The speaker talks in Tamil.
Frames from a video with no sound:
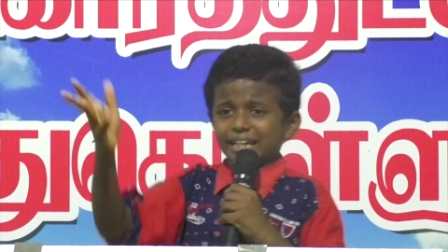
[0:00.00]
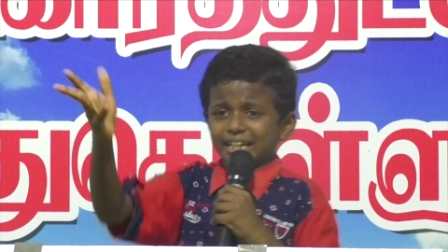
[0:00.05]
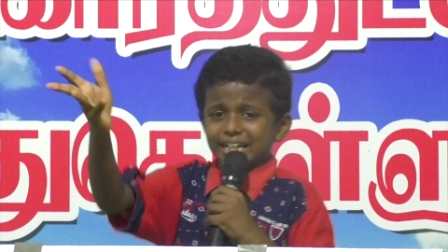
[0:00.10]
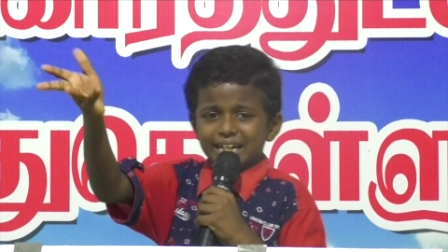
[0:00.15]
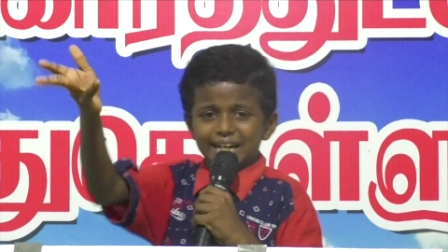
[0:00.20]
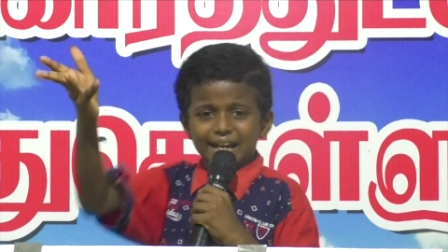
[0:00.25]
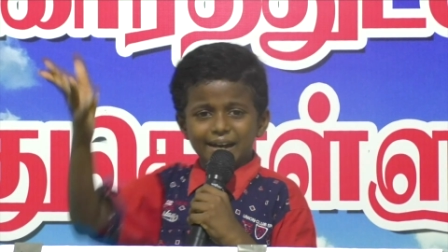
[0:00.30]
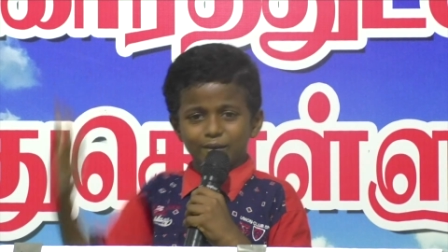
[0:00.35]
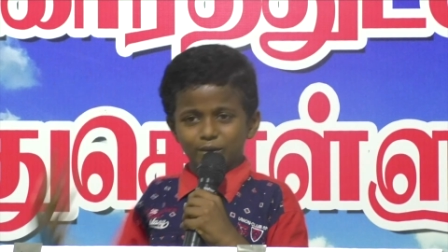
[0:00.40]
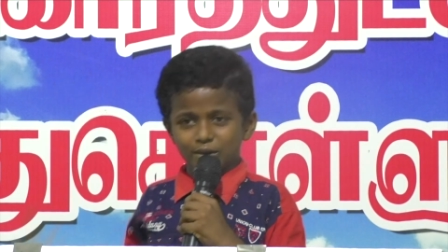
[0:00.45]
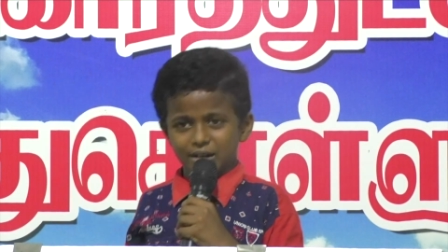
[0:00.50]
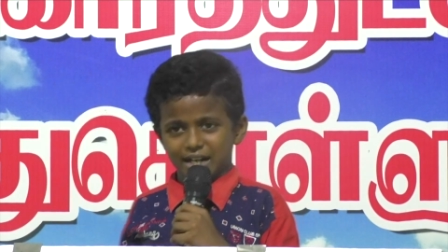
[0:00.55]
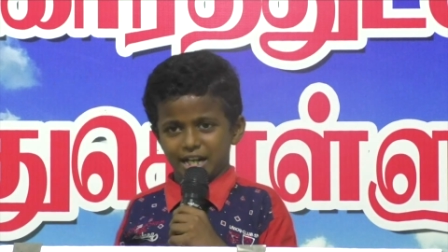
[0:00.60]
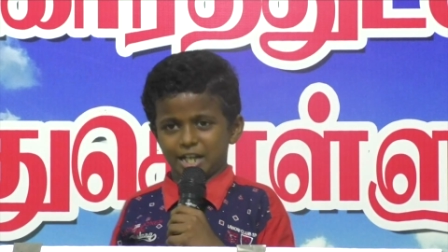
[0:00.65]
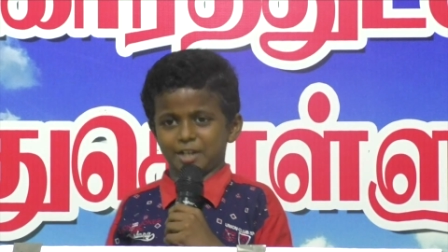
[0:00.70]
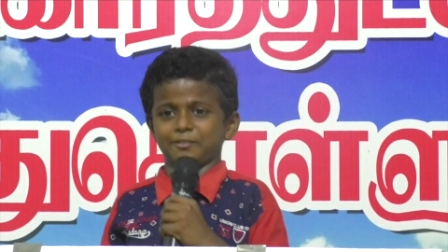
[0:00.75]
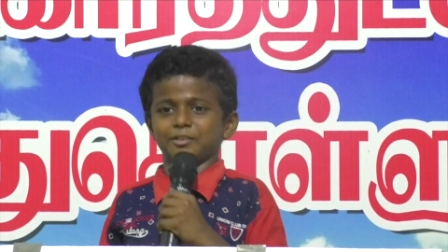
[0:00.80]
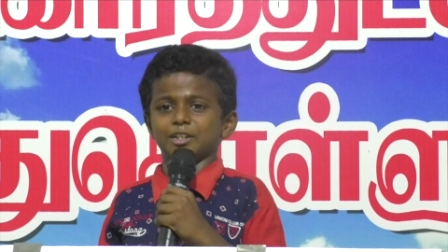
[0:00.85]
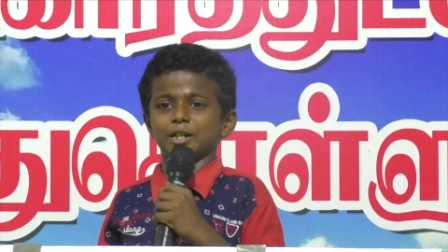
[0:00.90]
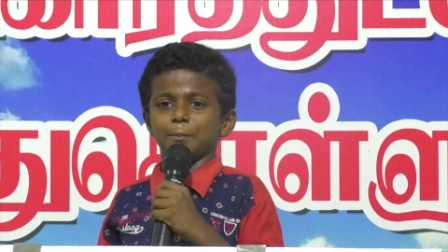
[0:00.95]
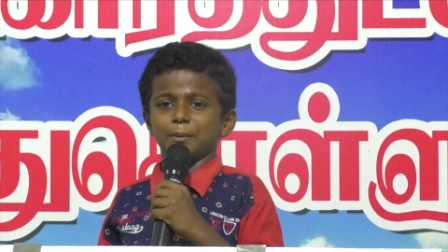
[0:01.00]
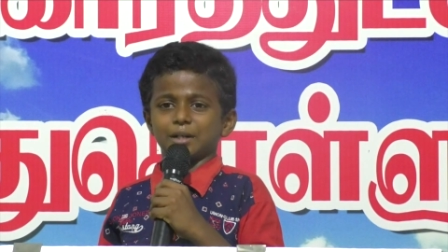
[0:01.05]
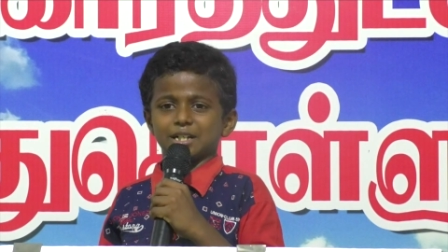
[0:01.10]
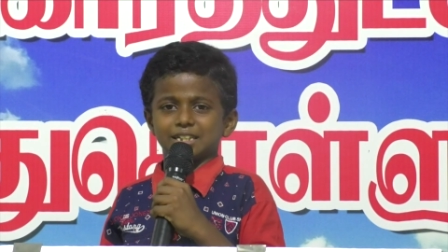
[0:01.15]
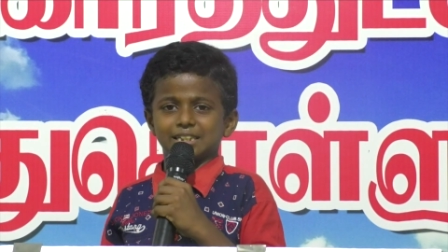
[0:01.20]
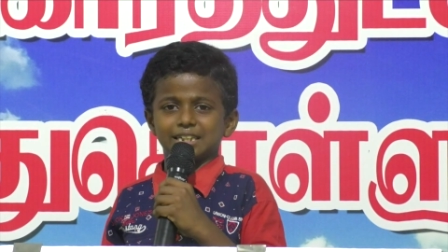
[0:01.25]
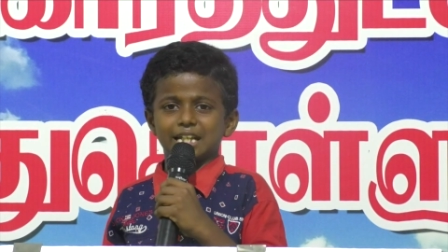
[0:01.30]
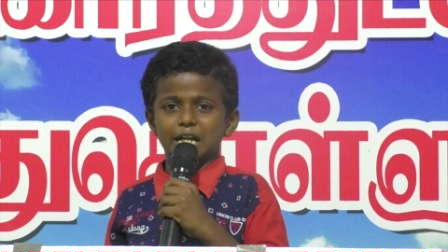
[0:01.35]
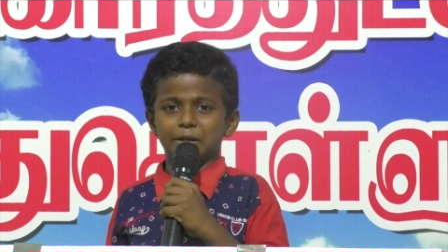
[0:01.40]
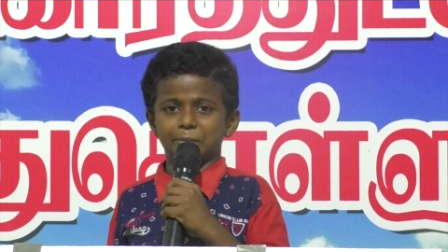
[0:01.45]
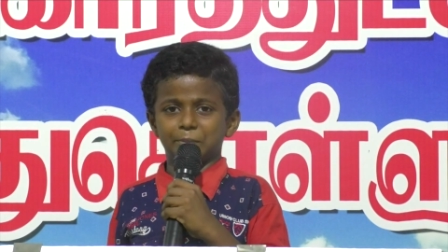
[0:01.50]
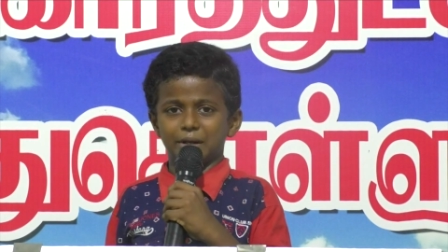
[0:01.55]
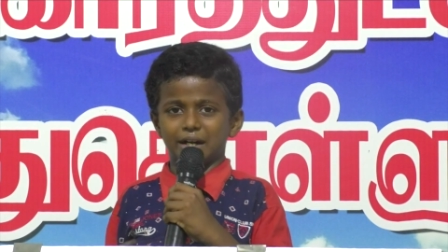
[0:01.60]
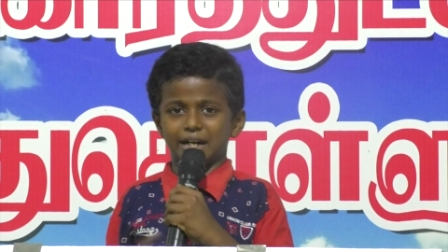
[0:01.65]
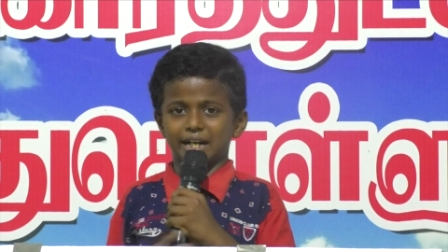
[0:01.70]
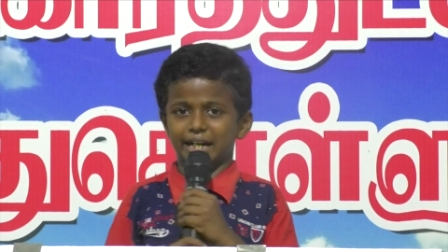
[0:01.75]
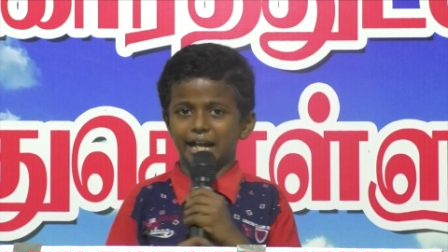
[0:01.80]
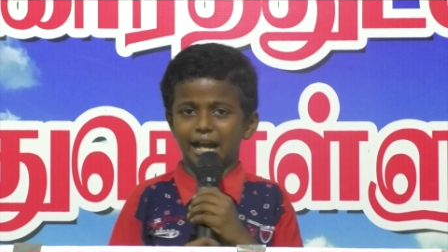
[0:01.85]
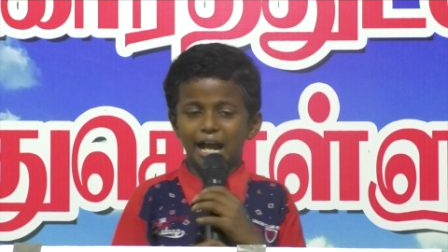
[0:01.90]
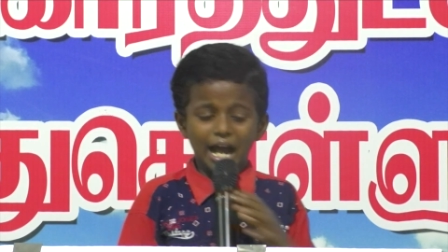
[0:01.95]
இல்லைன்னா அவங்க கைவிடப்பட்டதாக
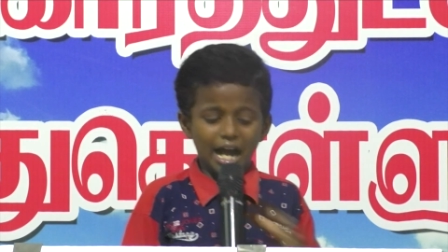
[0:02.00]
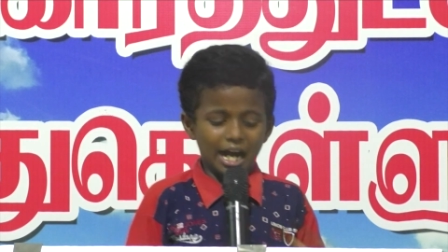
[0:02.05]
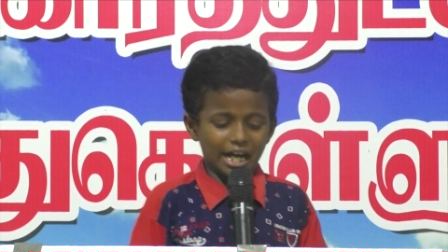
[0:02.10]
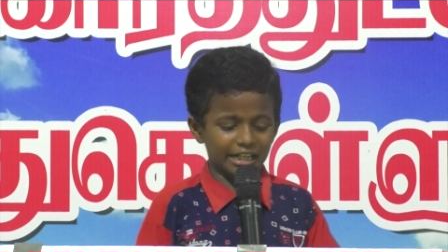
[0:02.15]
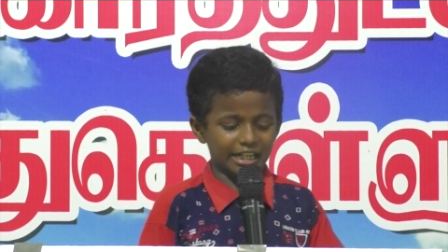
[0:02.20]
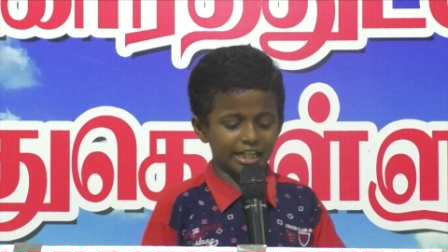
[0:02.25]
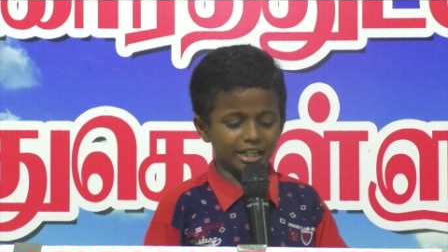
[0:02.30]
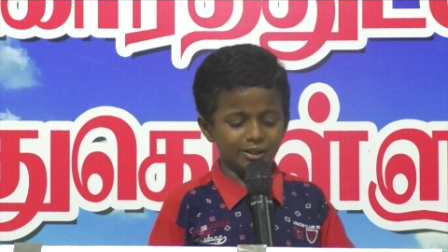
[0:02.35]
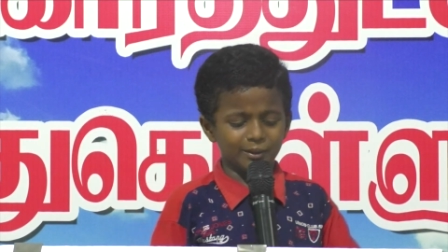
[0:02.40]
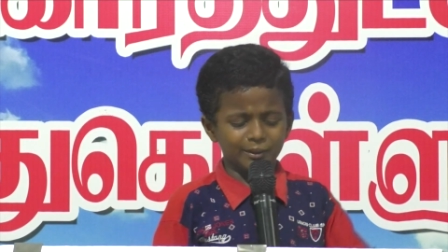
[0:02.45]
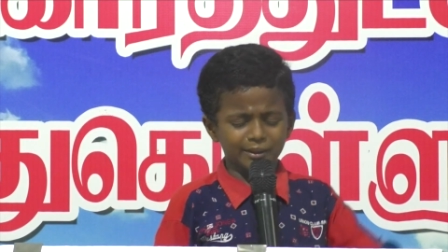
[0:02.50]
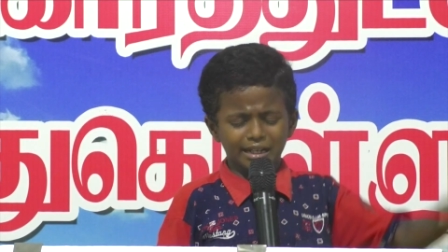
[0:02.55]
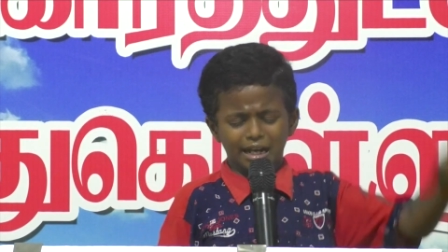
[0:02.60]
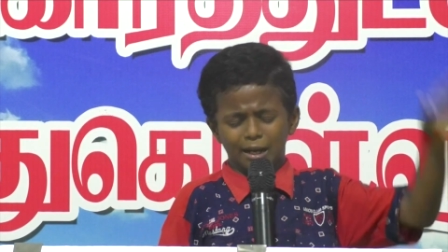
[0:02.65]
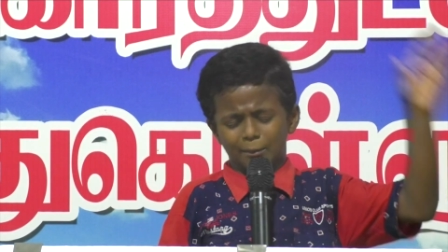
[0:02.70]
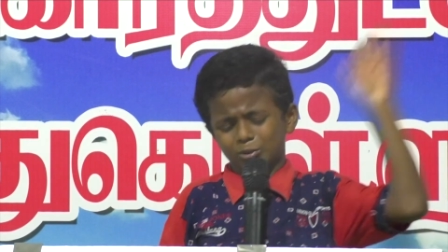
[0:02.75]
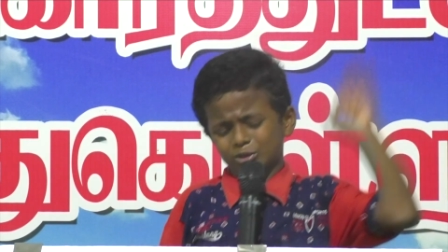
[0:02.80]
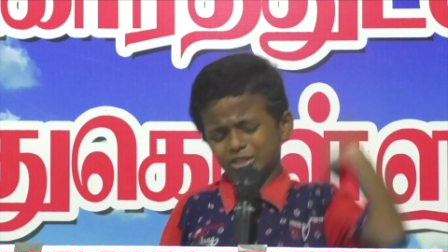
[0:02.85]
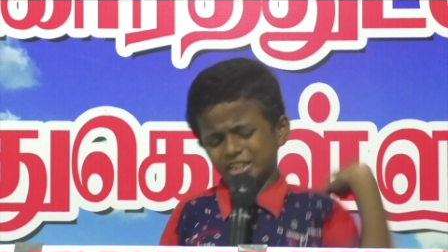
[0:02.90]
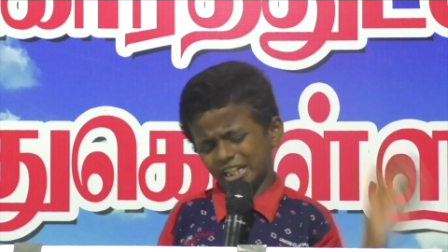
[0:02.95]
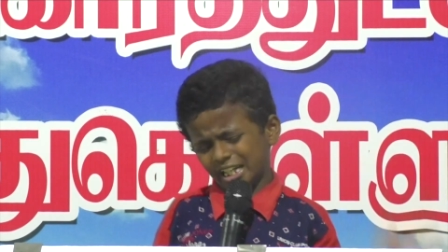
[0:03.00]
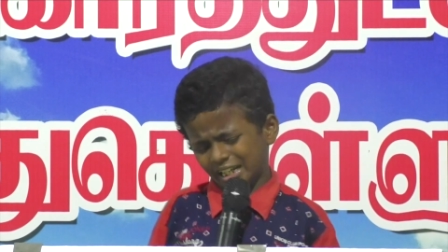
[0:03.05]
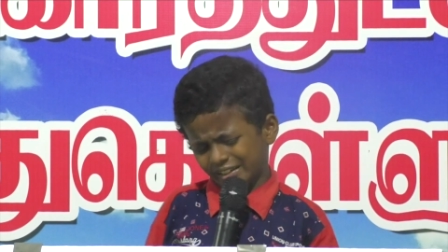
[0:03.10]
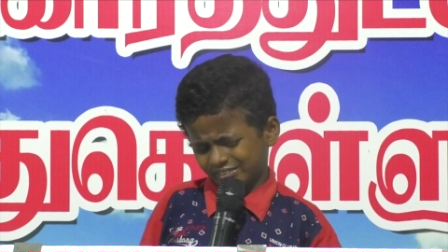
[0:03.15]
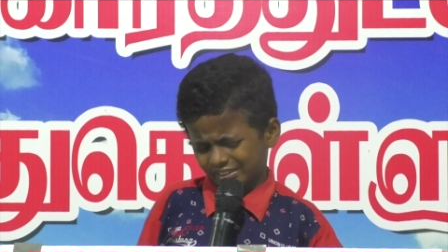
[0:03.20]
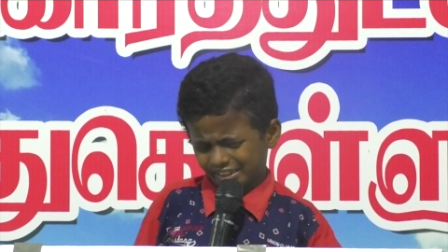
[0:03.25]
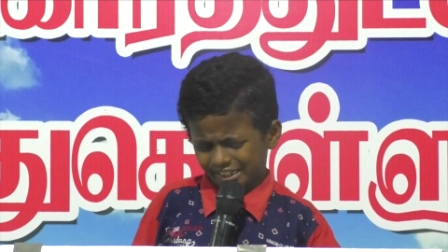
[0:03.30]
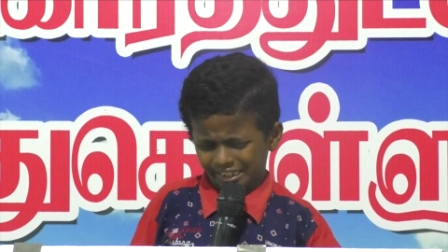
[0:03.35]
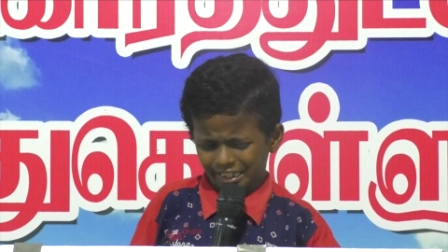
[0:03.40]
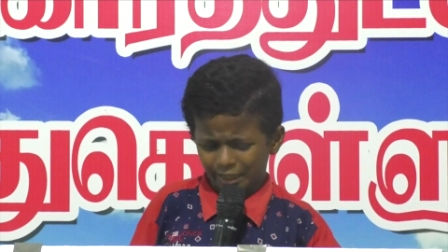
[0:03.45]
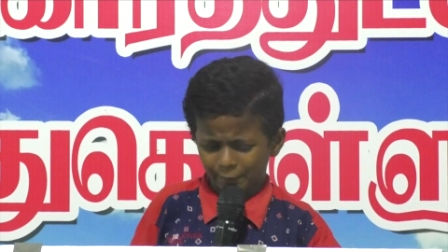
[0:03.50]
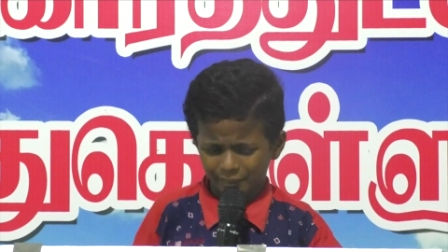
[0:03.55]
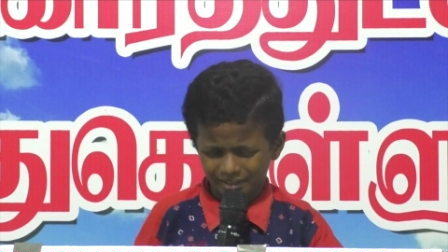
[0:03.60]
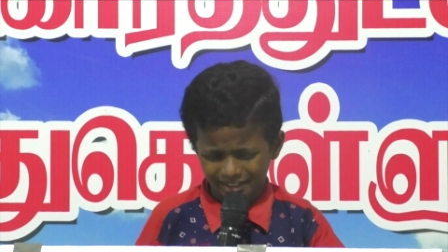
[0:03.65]
இருப்பாங்க அலையிலும் புத்தி இல்லாததுக்கு என்ன